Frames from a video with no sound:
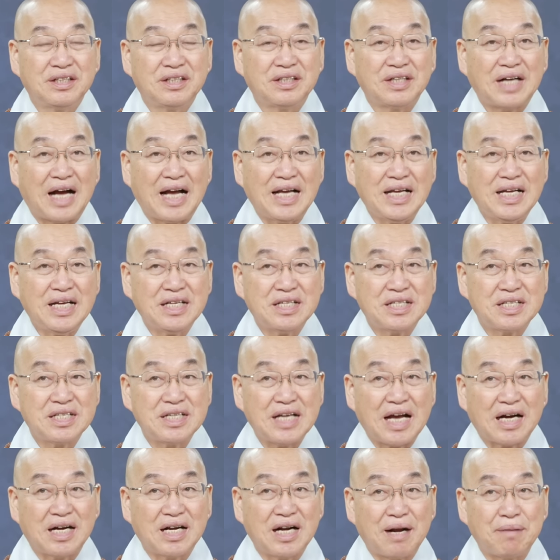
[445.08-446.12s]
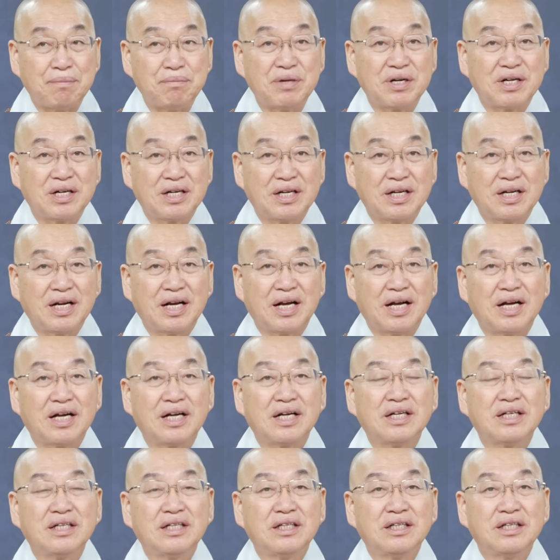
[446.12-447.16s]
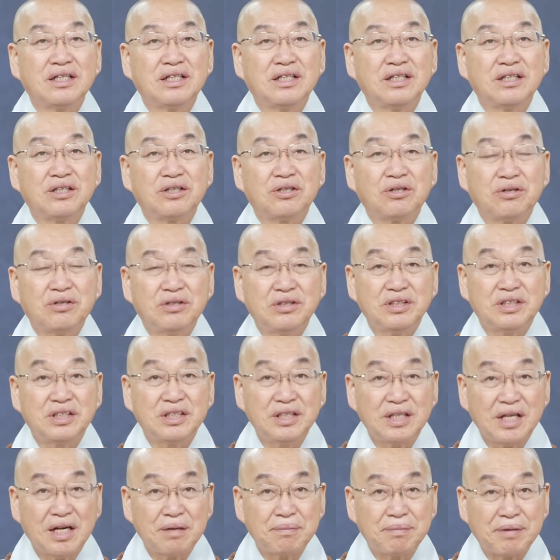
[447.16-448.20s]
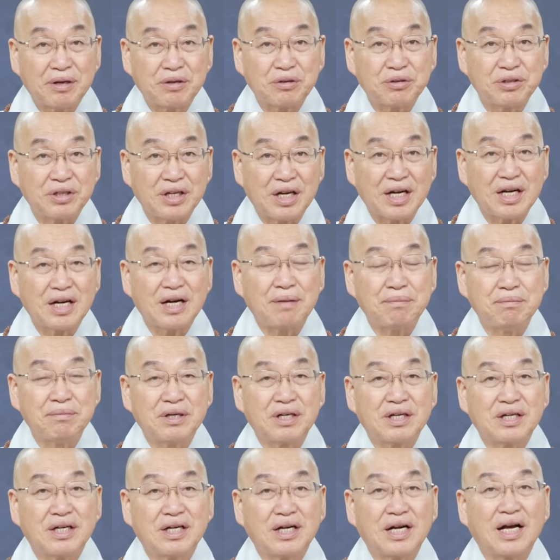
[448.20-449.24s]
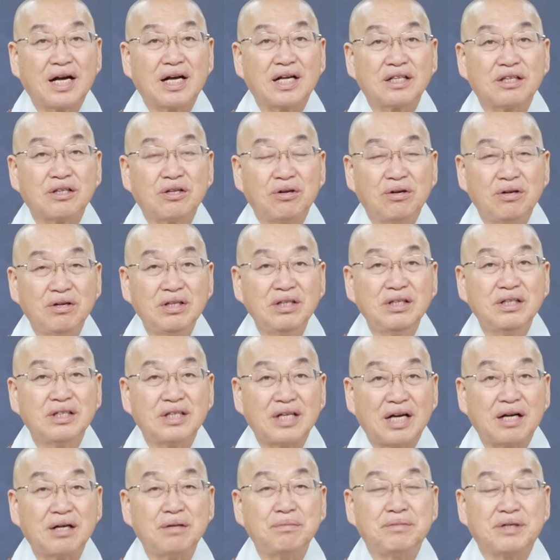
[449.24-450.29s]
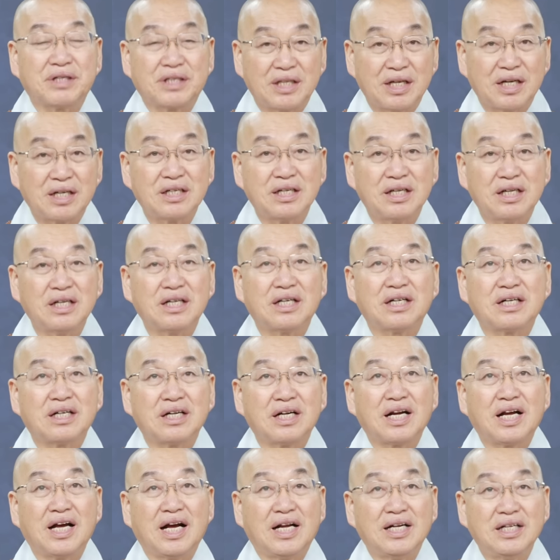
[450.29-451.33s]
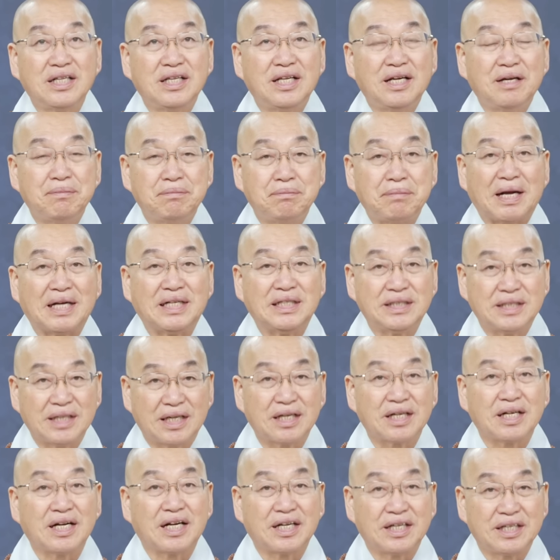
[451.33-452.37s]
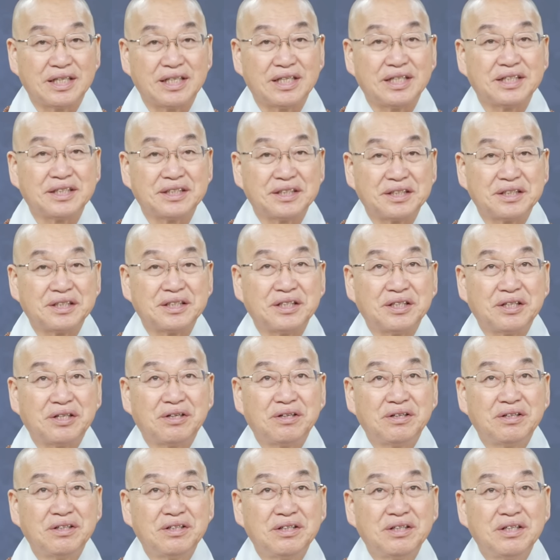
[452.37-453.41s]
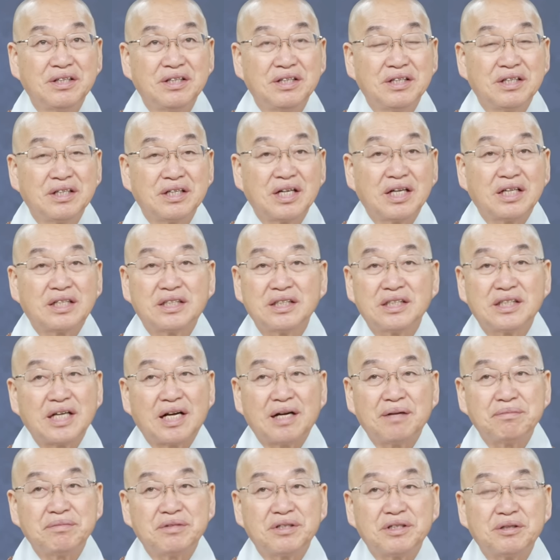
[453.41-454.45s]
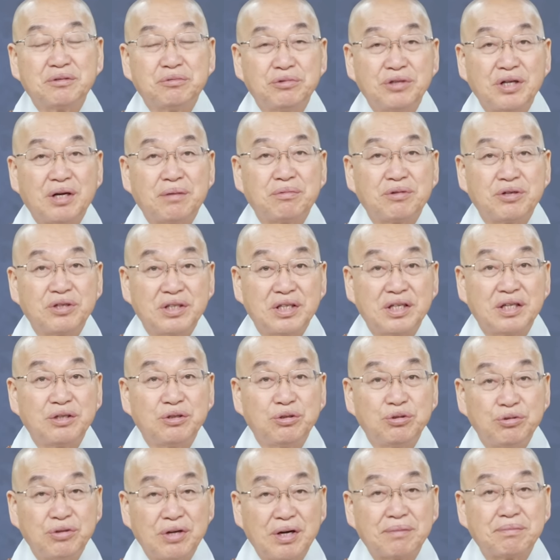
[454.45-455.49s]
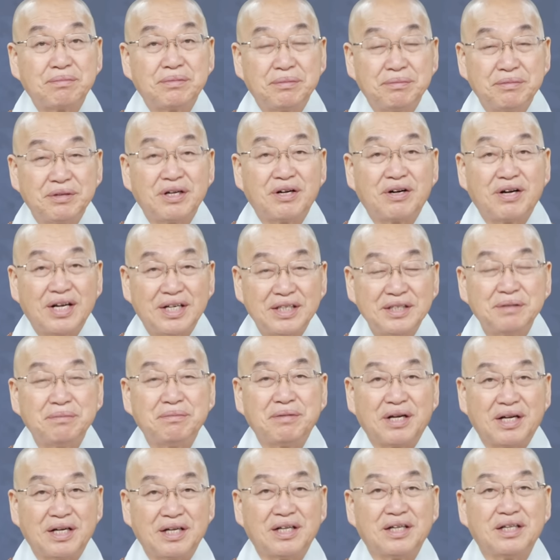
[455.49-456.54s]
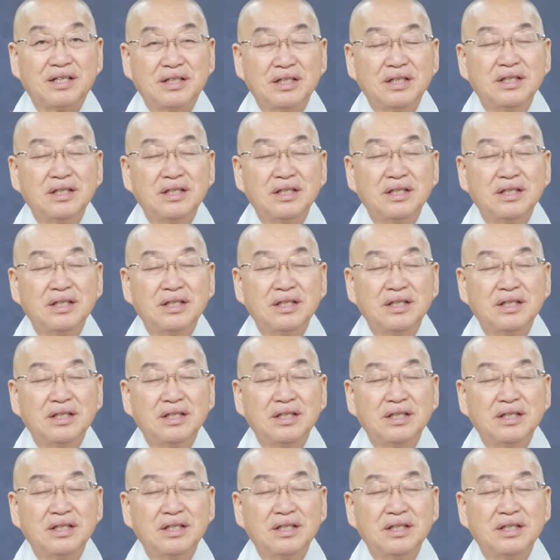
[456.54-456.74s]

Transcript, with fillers: 아예 약을 안 먹거나, 또는 진단을 받고도 약을 안 먹거나 또는 약을 먹다 끊었거나 할 때 발작을 하게 되는 거예요. 그 사람들 우리가 볼 때는 흉악범이라고 하지만